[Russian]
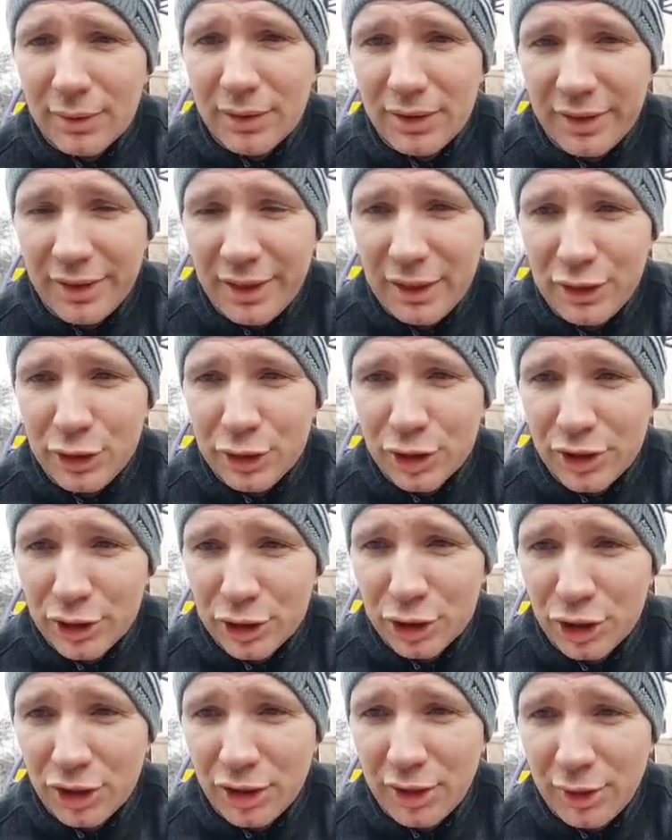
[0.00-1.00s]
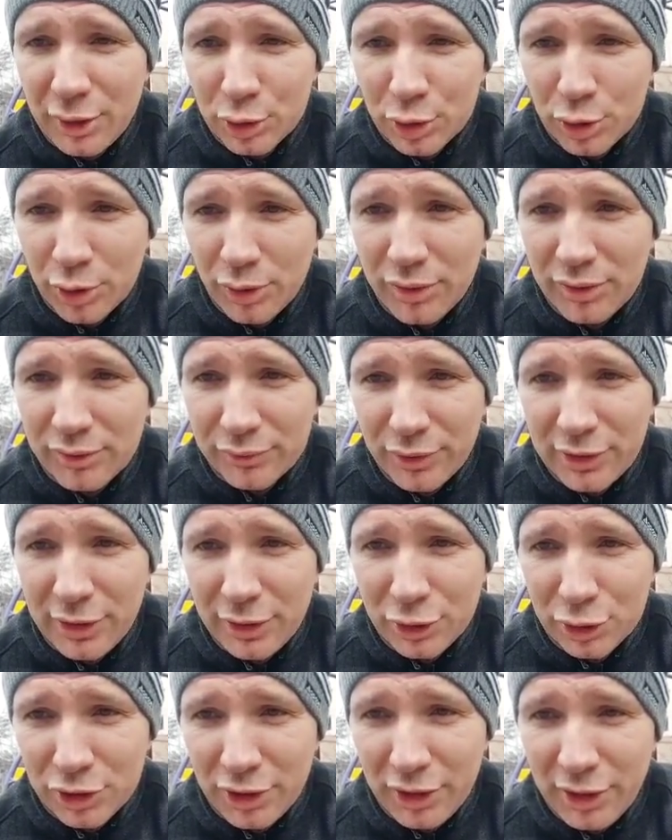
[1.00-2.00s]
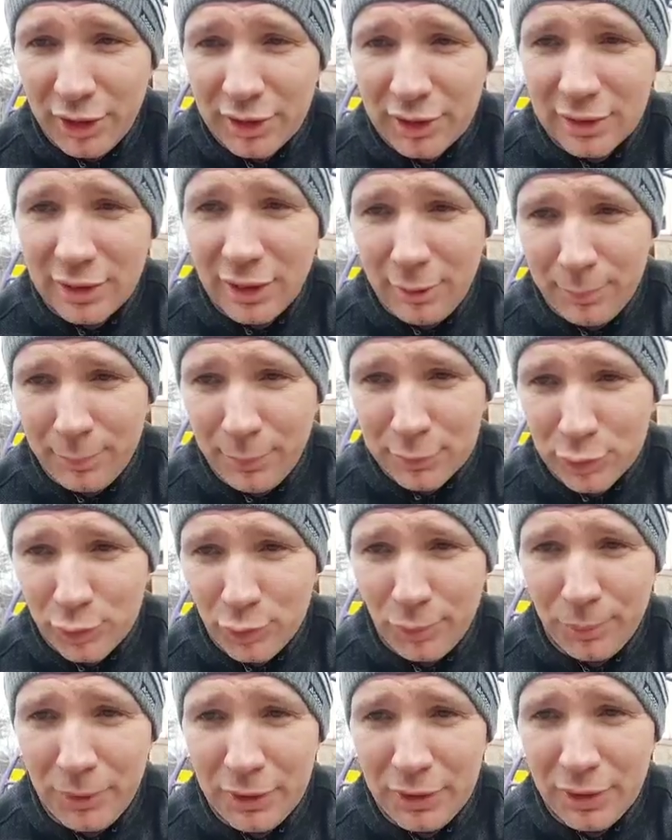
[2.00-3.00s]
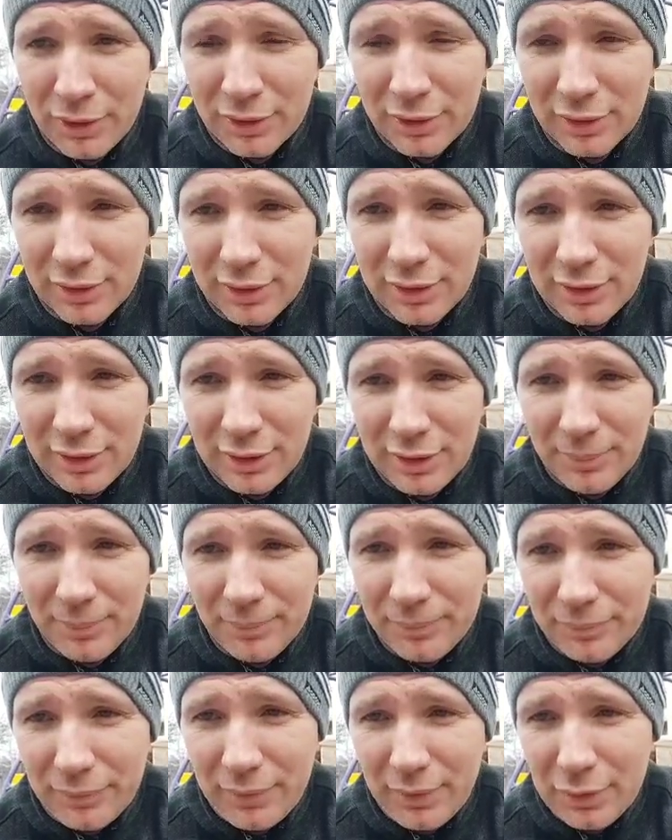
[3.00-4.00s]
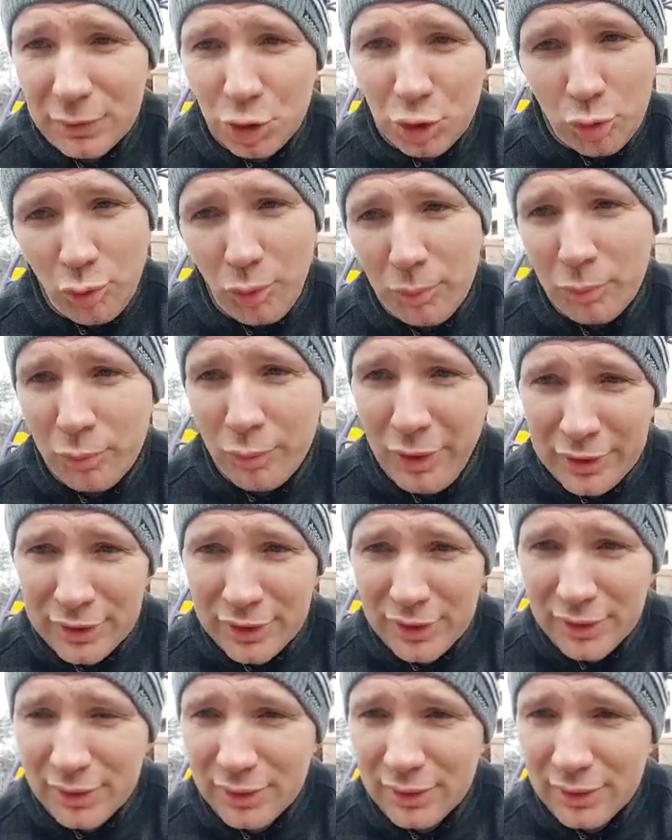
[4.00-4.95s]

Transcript: Я лично считаю, что вы должны так поступить, чтобы вас,